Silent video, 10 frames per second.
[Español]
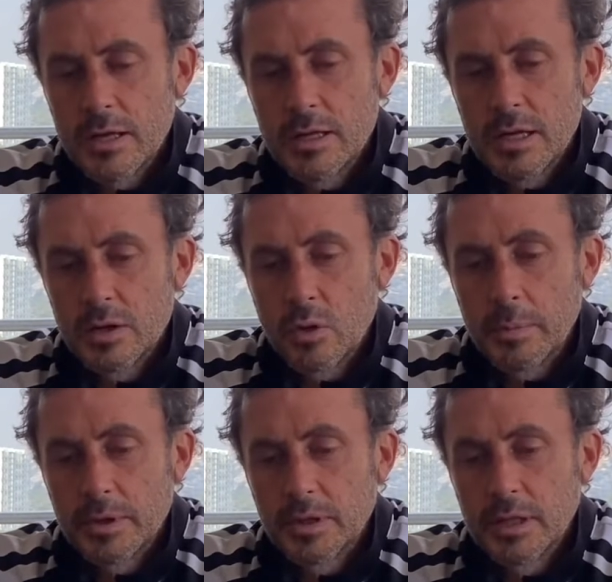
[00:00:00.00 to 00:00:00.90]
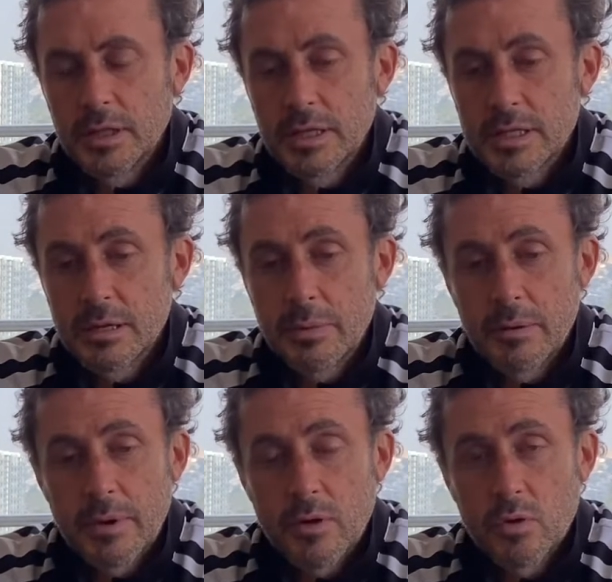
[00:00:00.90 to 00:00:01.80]
y el Copetín que se
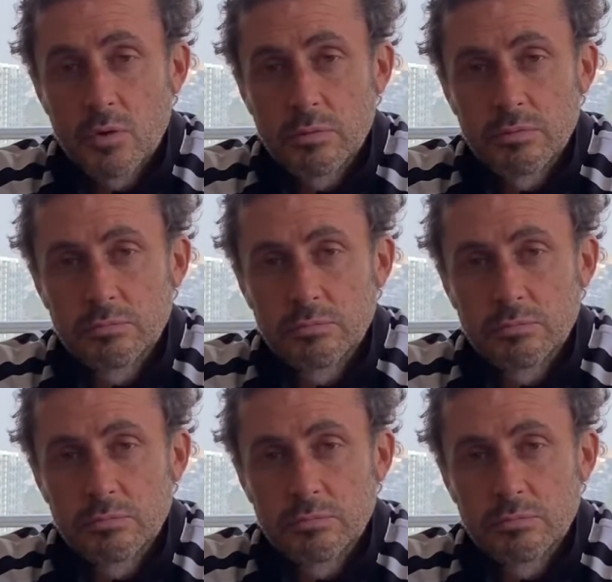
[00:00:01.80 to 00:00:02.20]
preparó,